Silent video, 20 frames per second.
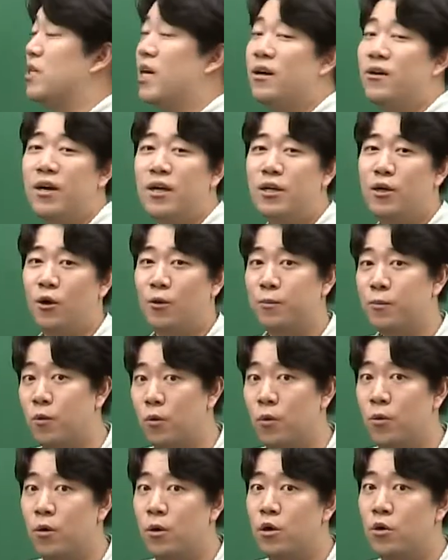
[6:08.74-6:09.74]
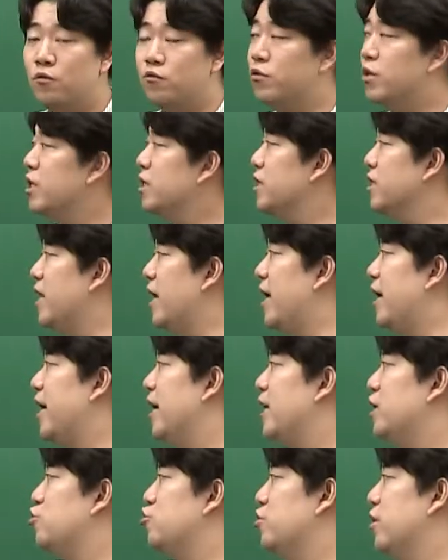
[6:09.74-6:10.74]
상관이 없고 우리는
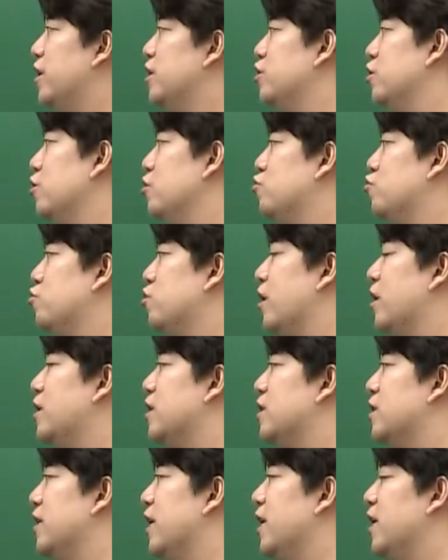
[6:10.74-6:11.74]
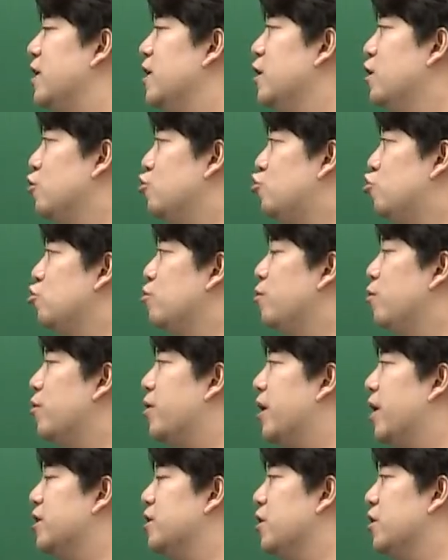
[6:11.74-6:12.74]
4개 중에서 2개를 그냥
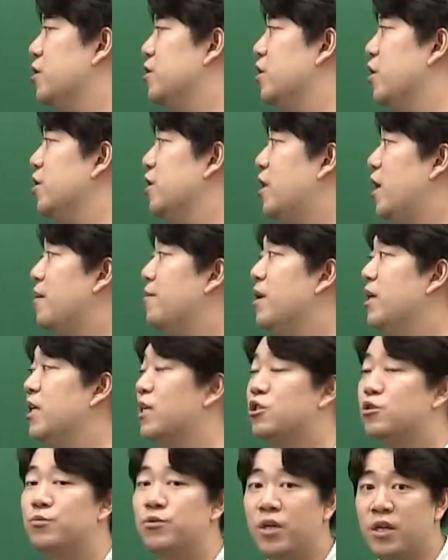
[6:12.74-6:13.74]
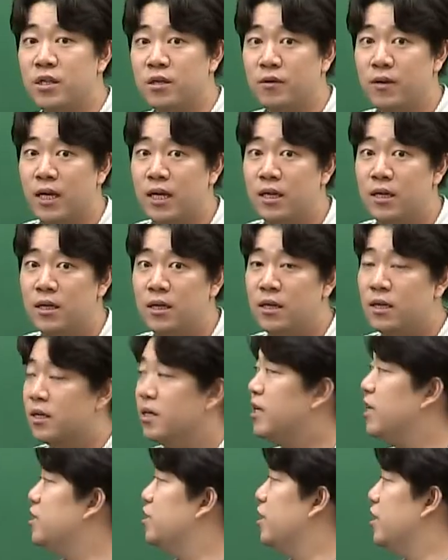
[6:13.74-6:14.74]
중복해서 선택만 해주면 되는 거야.
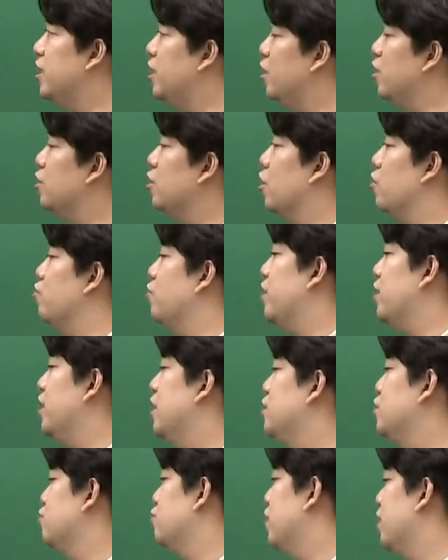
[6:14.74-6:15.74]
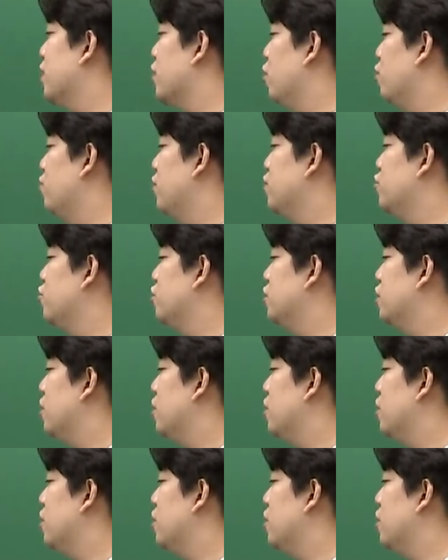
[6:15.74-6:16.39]
그래서 이런 경우에 대해서 우리가 경우의 수를